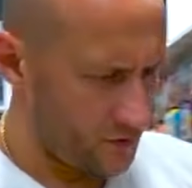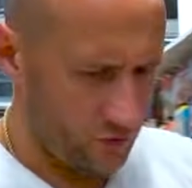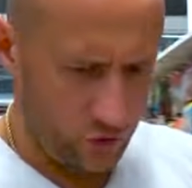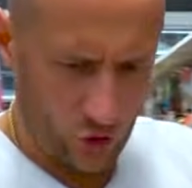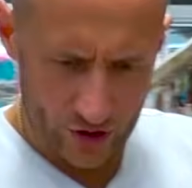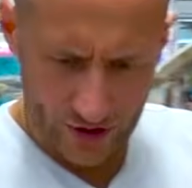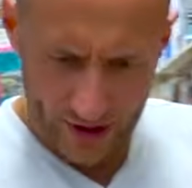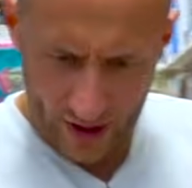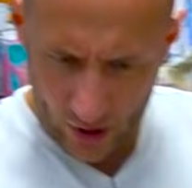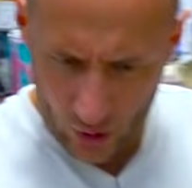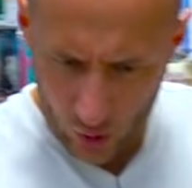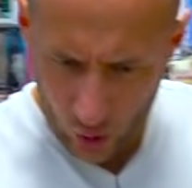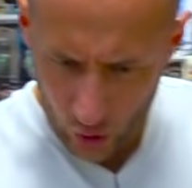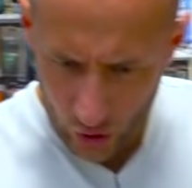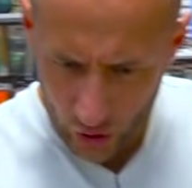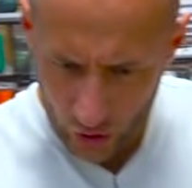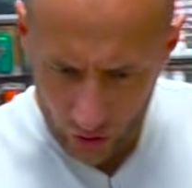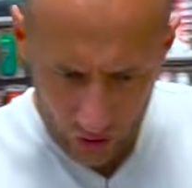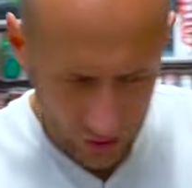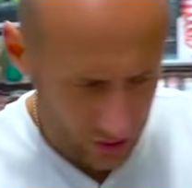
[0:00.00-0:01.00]
Вот
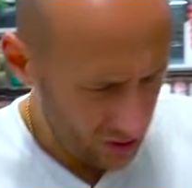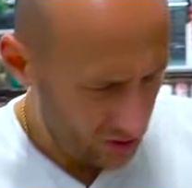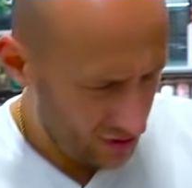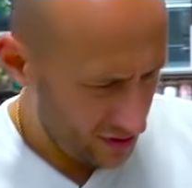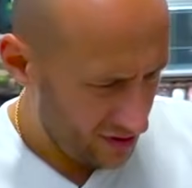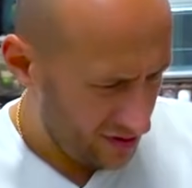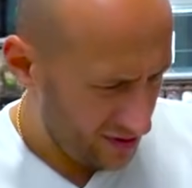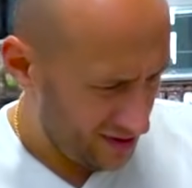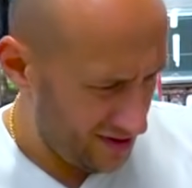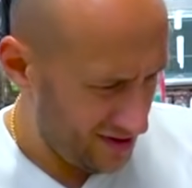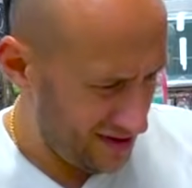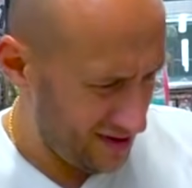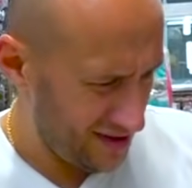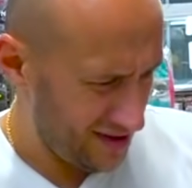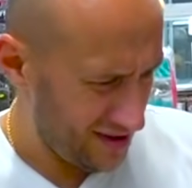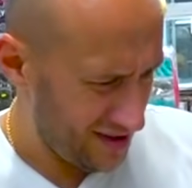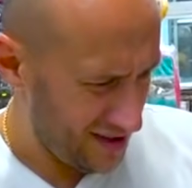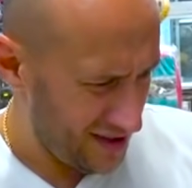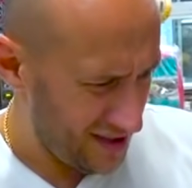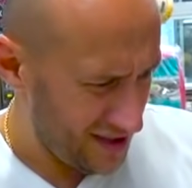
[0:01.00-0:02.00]
такую? Хм,
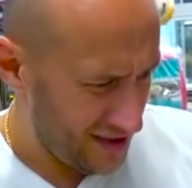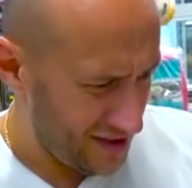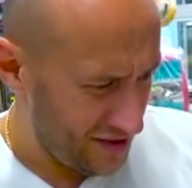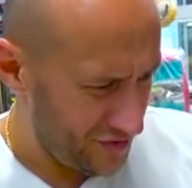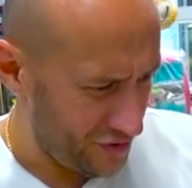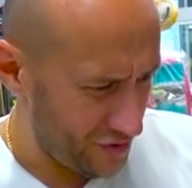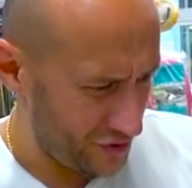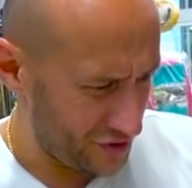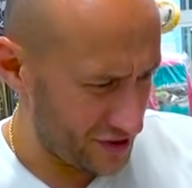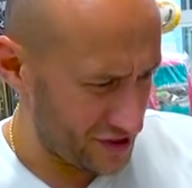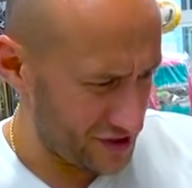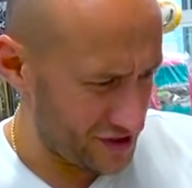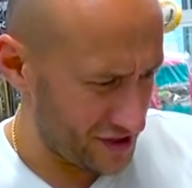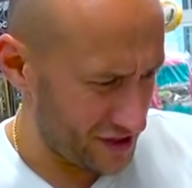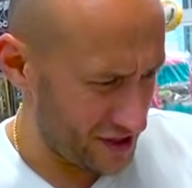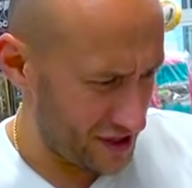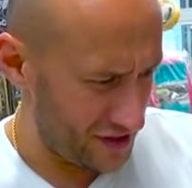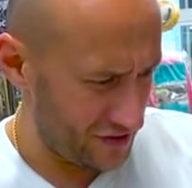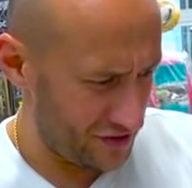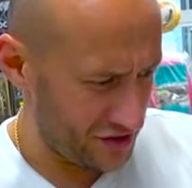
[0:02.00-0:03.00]
Федор
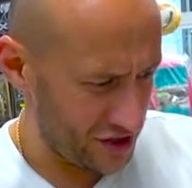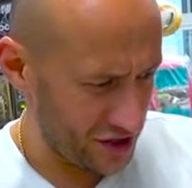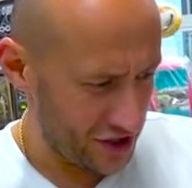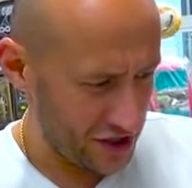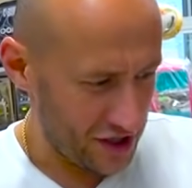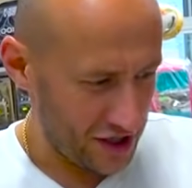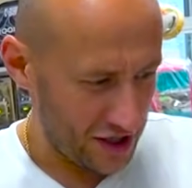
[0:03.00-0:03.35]
Сергеевич,